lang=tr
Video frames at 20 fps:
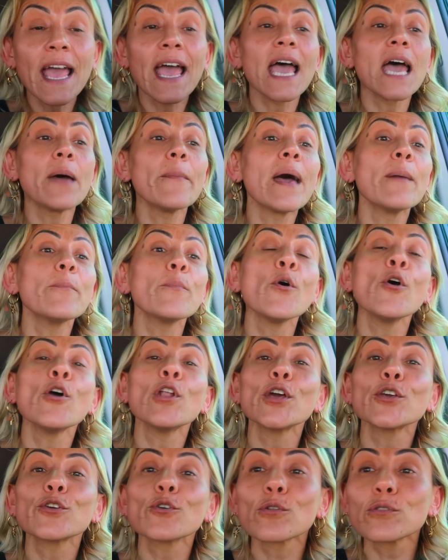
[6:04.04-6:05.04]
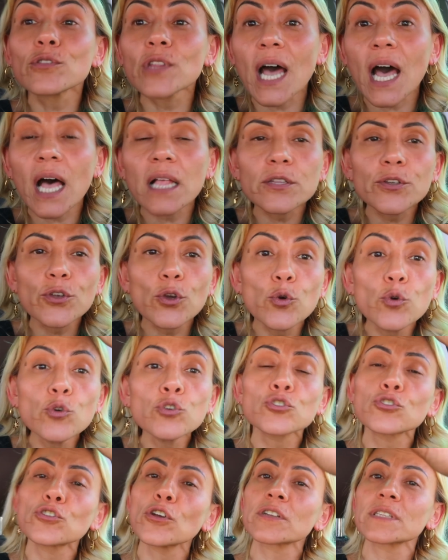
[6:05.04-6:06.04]
hemen böyle yolunu alıyor.
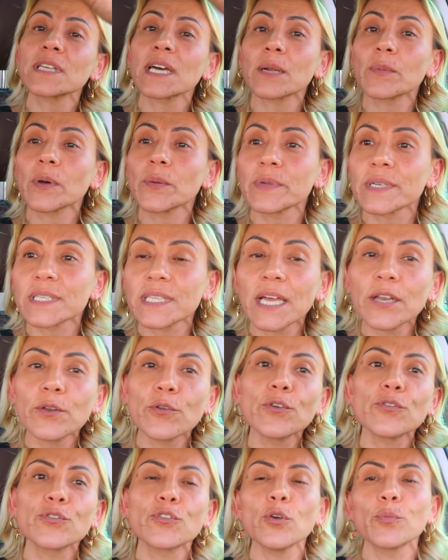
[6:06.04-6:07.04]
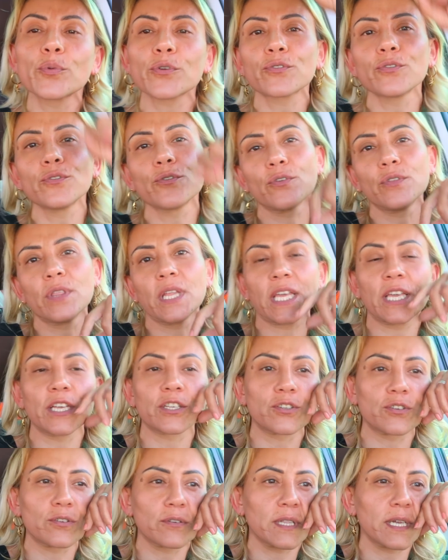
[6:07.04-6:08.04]
3-4 araba birden önde öbürkünün önüne
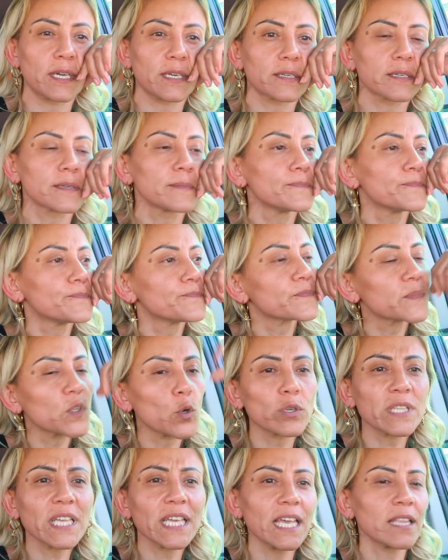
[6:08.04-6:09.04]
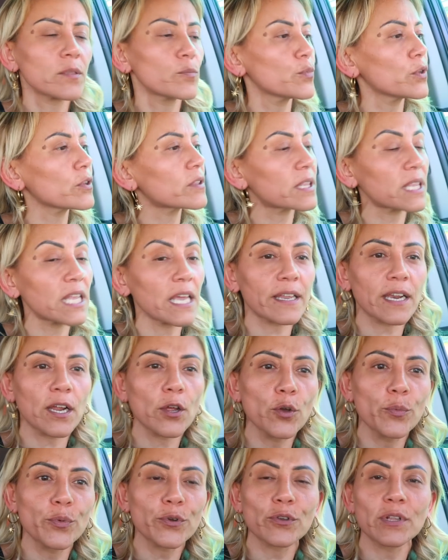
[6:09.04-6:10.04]
geçiyorlar. O da yetmiyor.
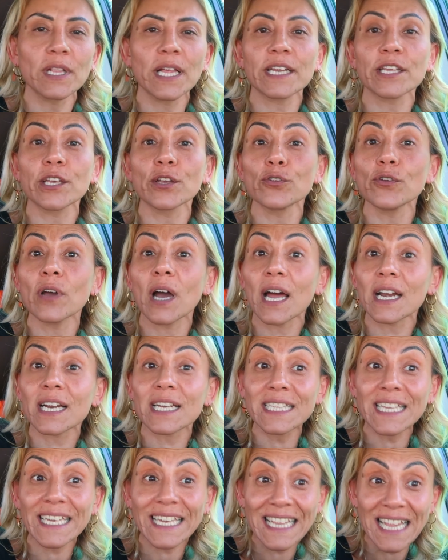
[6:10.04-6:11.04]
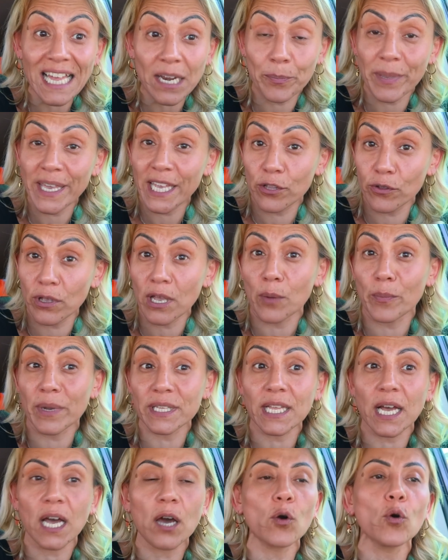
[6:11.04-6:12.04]
Tekrar öbürküler geliyor. Arkadakiler bekliyor
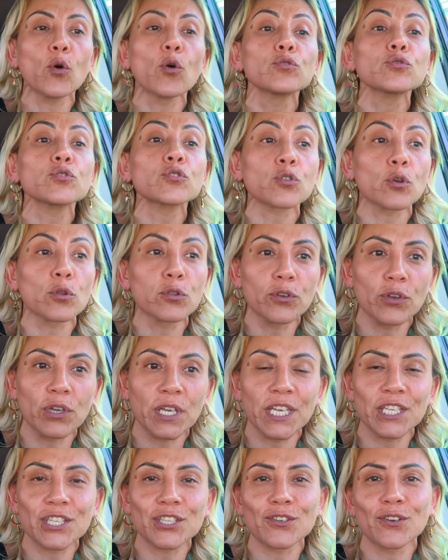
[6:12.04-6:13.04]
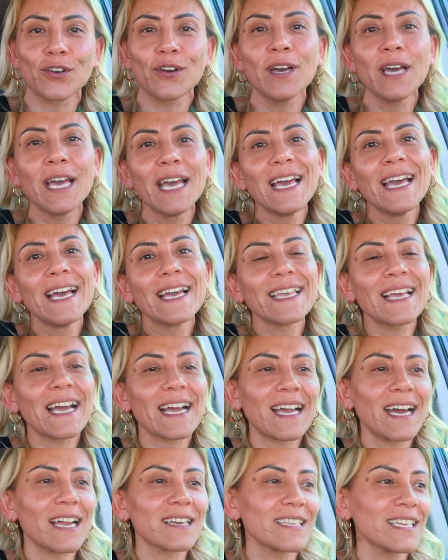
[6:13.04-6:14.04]
ama daha o onu soluyor geçiyor.
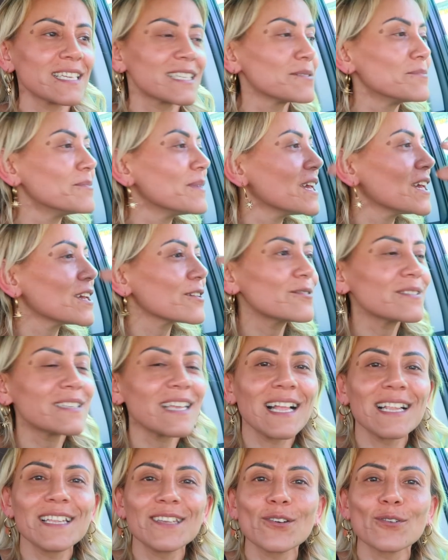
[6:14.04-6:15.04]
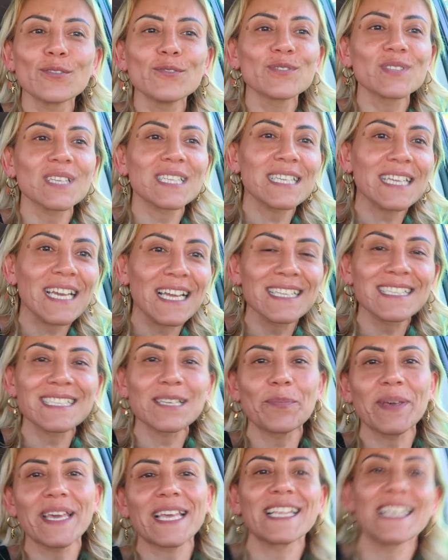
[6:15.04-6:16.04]
Ya kardeşim güzel yolunuzu
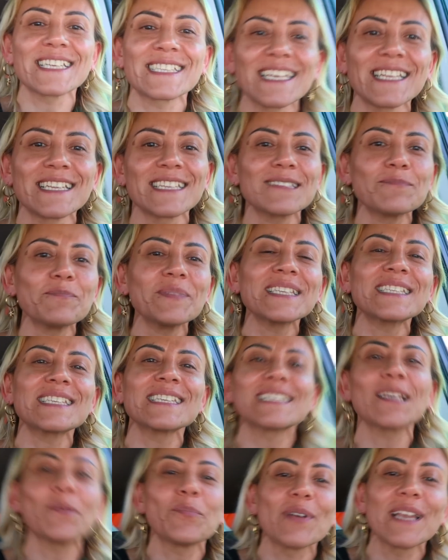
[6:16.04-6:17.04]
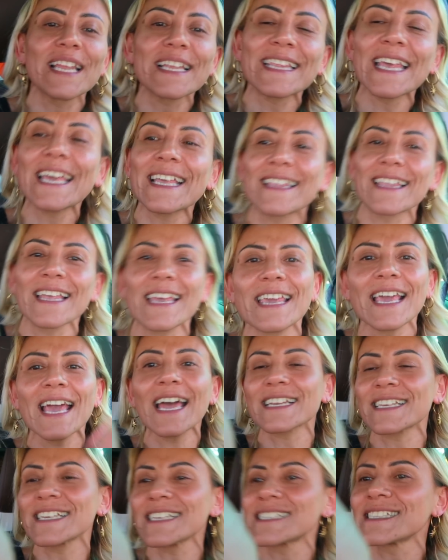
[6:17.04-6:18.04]
sıranızı bekleseniz biz size böyle tek tek
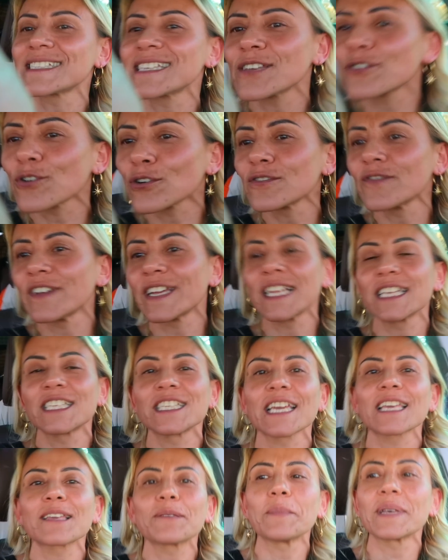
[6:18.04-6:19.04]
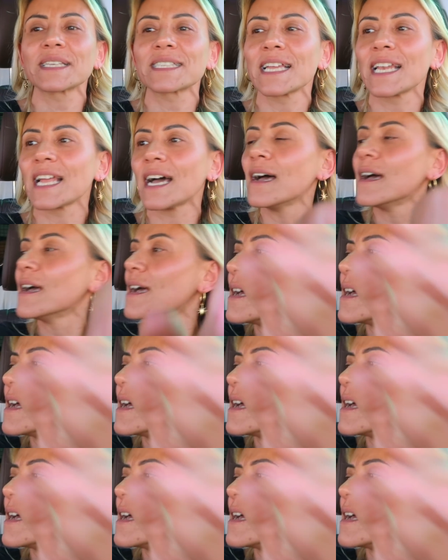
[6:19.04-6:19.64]
herkes size yol verecek mesela.